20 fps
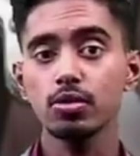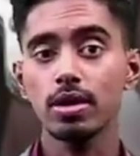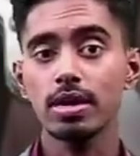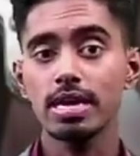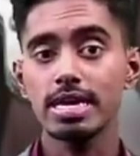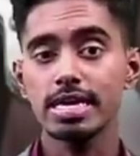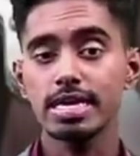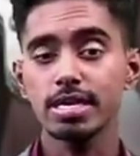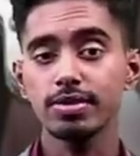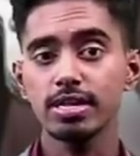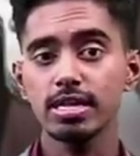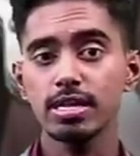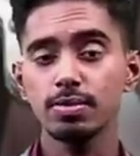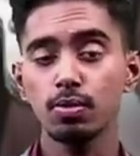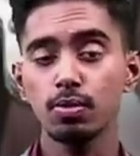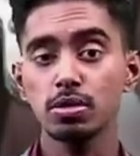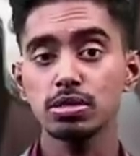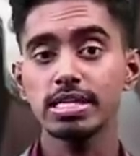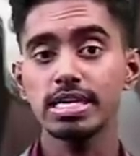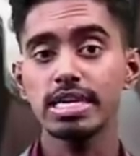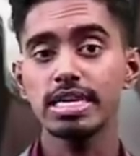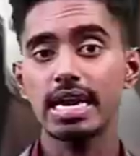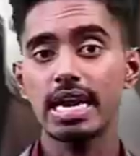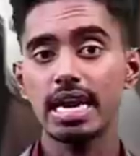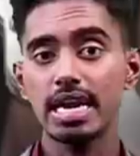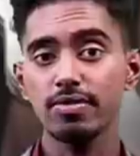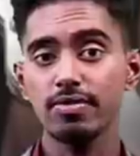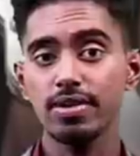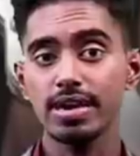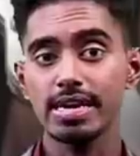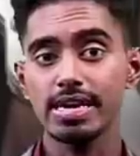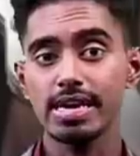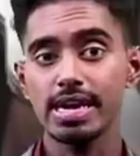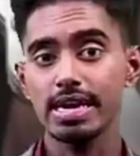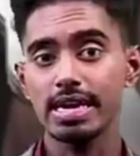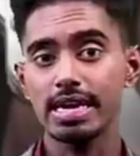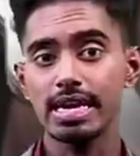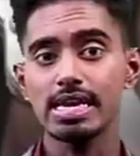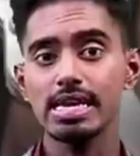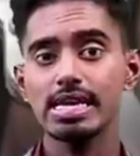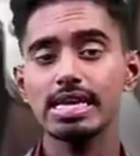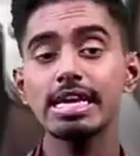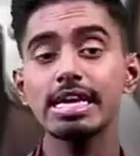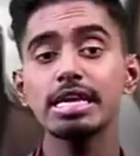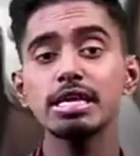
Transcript: கொள்ளையிடுவது போன்ற நடவடிக்கைகளில்